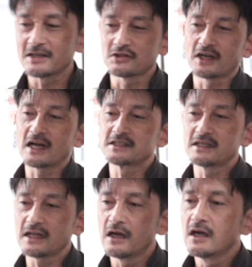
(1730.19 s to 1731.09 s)
そんな感
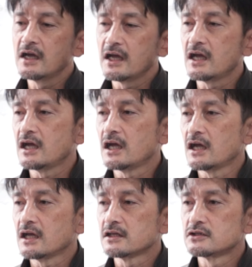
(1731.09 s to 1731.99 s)
じで
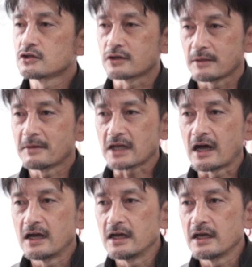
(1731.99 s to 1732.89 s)
ね、ちょっとねまた